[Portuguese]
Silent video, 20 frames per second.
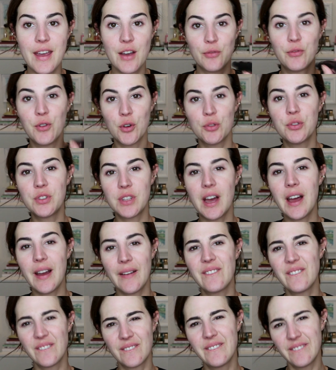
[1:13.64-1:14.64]
Eu vou
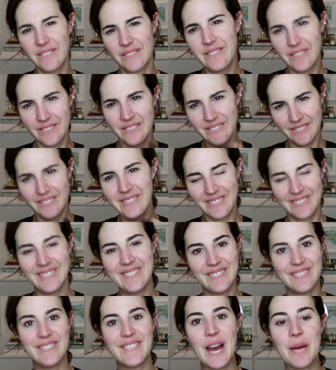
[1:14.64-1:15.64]
usar
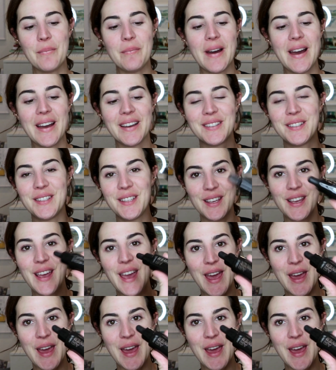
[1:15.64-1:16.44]
a base